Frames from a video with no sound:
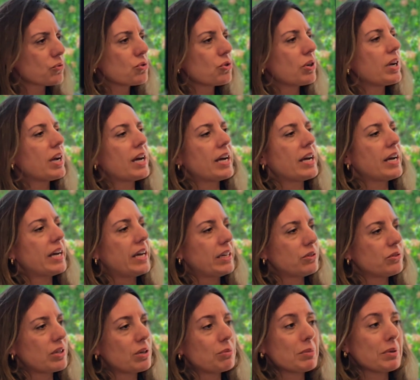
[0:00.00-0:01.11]

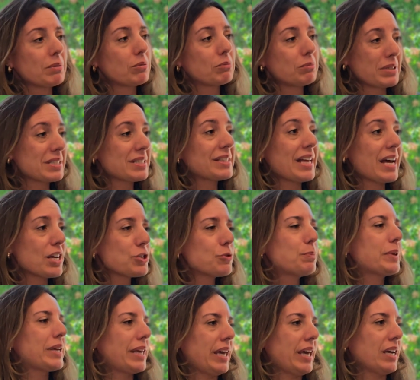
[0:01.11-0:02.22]
funcionários, era uma, uma cidade
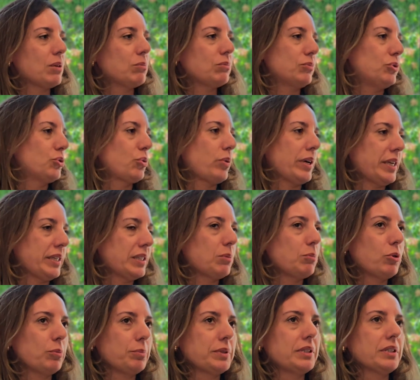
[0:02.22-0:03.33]
pequena, de 40
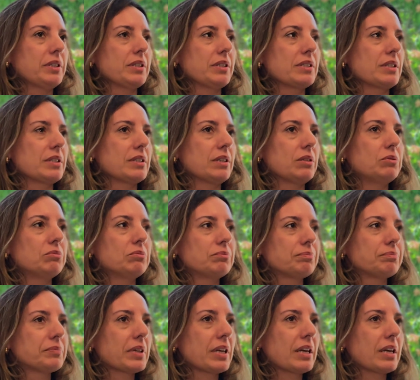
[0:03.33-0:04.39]
mil habitantes. Então,